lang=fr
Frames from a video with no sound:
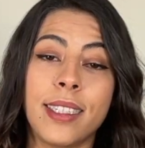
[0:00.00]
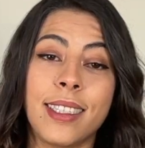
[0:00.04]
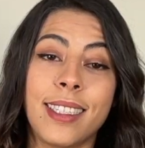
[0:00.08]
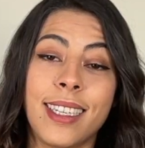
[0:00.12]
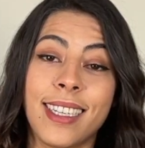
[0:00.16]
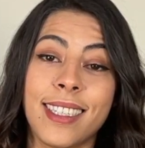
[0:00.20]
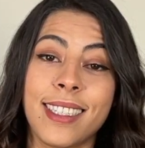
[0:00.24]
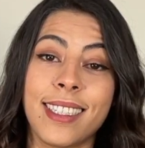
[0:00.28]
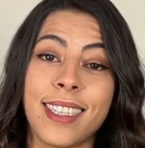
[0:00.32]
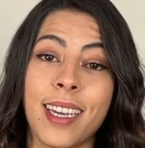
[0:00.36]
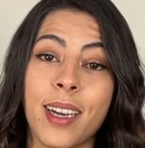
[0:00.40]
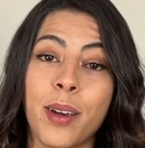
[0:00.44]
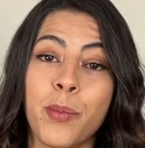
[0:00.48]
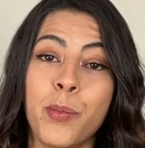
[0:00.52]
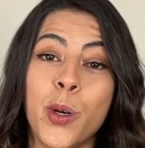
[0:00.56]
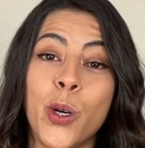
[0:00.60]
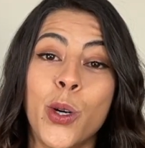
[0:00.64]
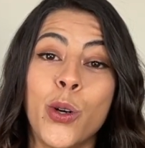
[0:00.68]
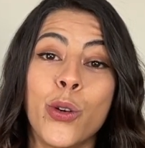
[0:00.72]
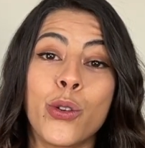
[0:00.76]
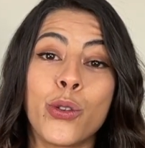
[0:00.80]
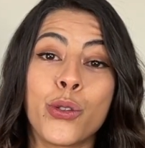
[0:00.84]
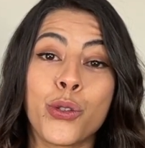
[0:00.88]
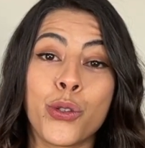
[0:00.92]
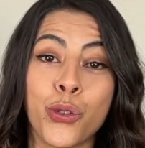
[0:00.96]

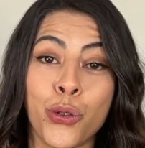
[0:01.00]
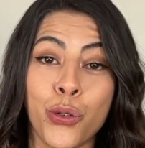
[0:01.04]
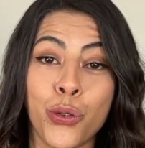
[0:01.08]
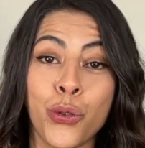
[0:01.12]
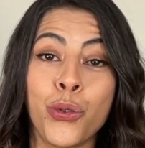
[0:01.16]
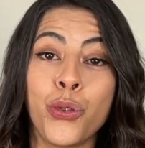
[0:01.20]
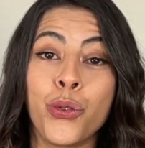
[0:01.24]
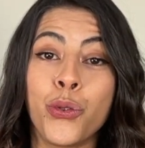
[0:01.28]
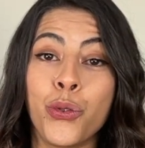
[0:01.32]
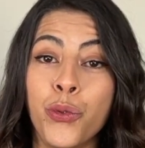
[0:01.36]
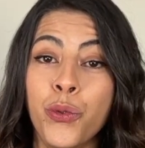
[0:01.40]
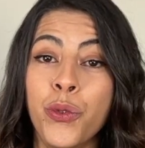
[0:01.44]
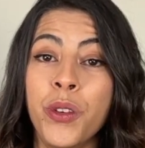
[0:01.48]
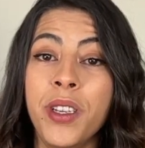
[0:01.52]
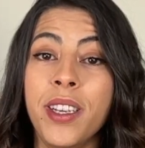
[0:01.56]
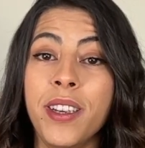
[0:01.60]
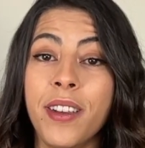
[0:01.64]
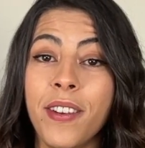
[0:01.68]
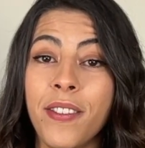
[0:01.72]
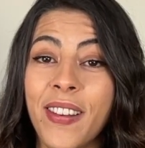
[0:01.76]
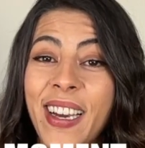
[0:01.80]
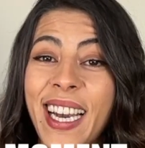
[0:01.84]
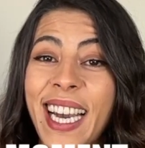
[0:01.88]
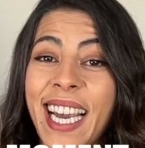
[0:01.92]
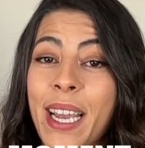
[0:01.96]
Sincèrement, je ne suis
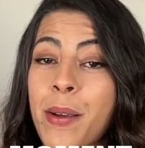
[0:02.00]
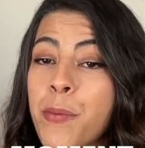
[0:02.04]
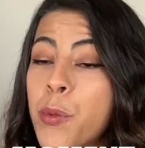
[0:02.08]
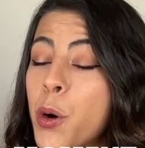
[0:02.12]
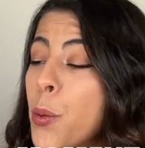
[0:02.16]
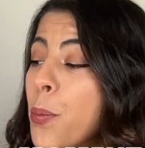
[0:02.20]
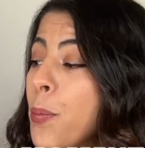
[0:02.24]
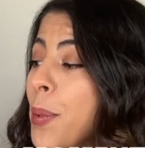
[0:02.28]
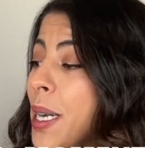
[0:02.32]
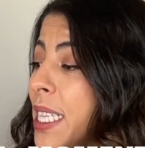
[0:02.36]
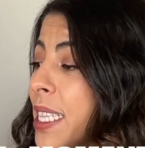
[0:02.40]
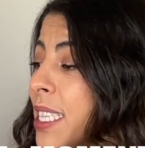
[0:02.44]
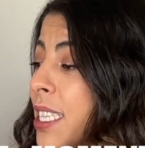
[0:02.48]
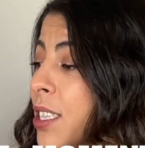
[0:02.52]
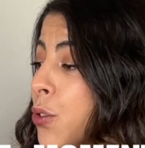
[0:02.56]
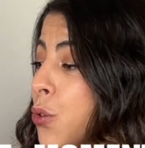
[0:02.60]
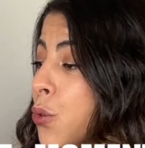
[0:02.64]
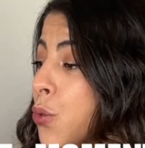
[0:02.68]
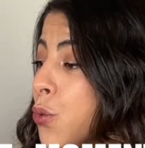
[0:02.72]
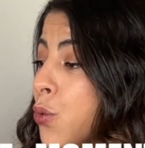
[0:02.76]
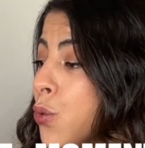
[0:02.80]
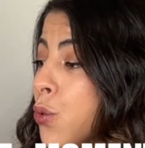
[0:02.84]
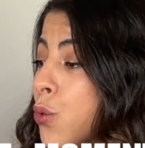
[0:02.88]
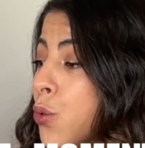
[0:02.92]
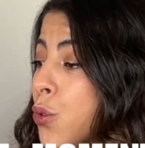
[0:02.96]
vraiment pas
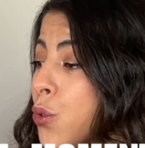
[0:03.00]
déçue,